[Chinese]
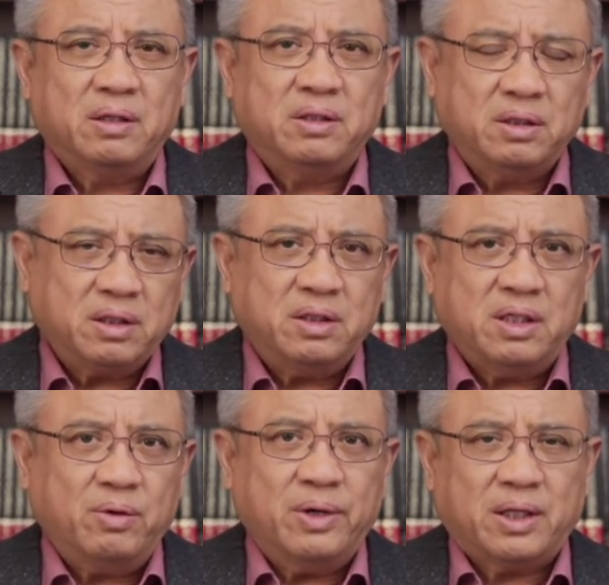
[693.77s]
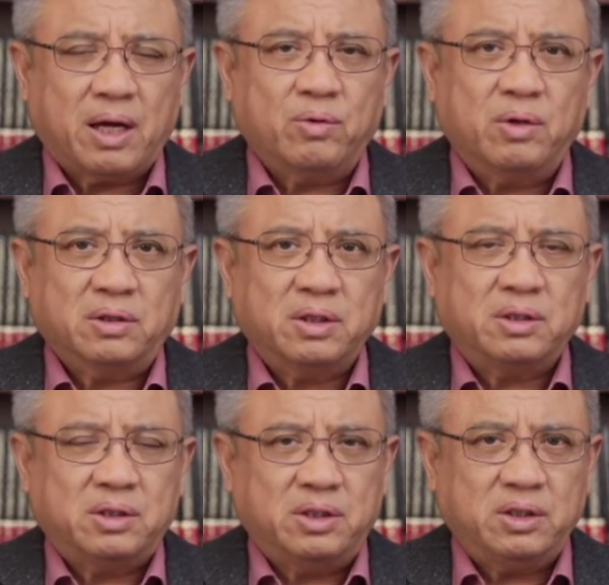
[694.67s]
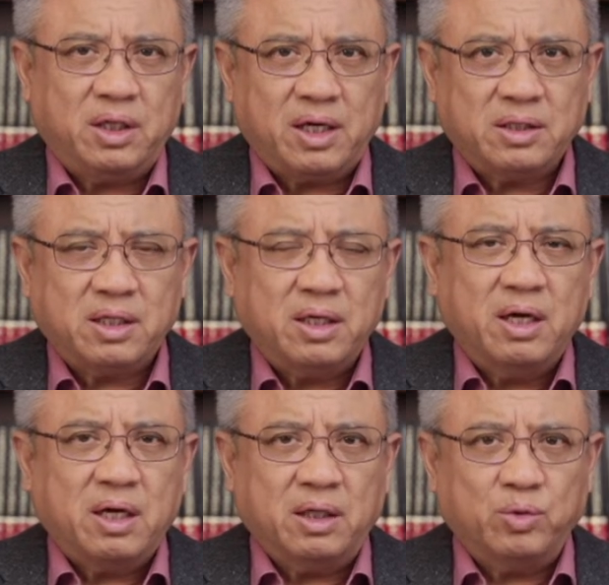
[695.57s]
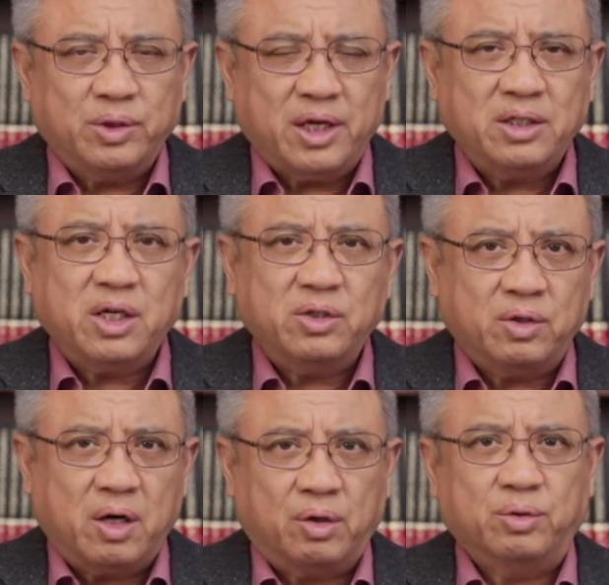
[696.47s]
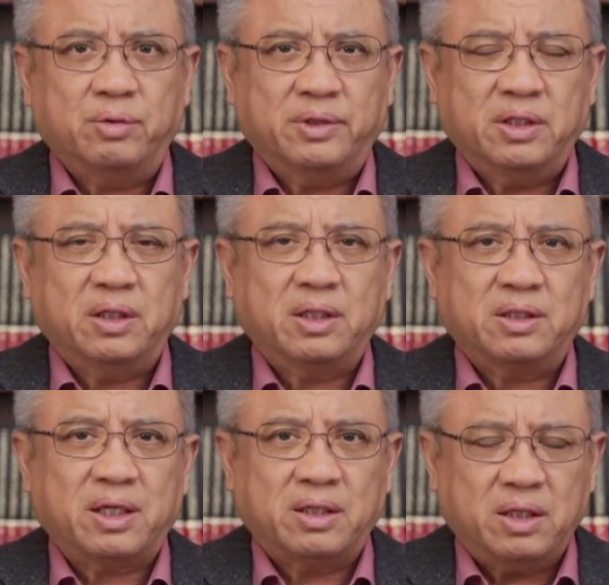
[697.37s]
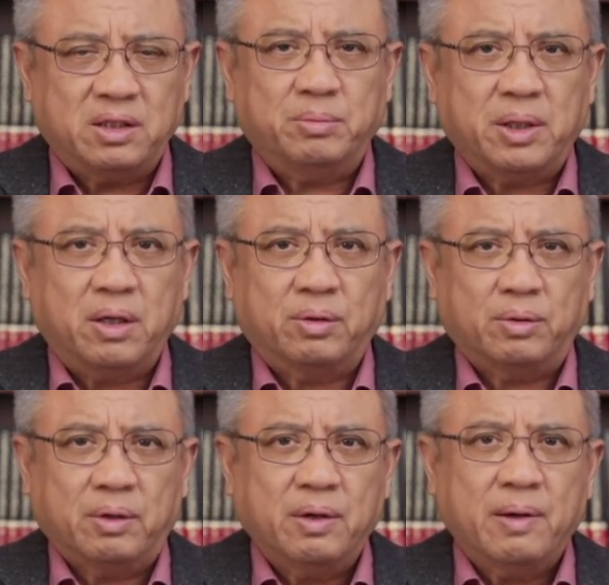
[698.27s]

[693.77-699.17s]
其实这个以前我也谈过，这其实应该是很多年前就考虑的问题，但是大家一直没考虑。